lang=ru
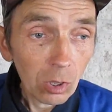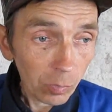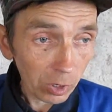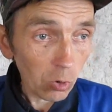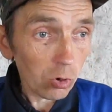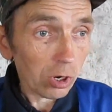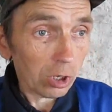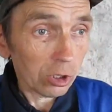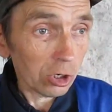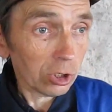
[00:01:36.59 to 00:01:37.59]
«Петруха,
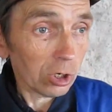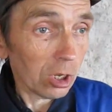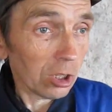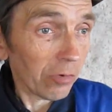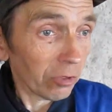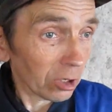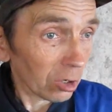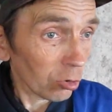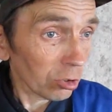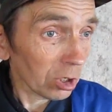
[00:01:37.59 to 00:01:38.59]
ты же недавно
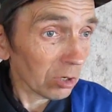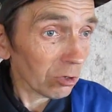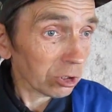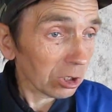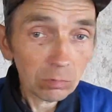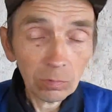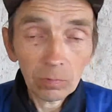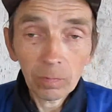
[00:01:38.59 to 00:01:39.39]
закодировался!»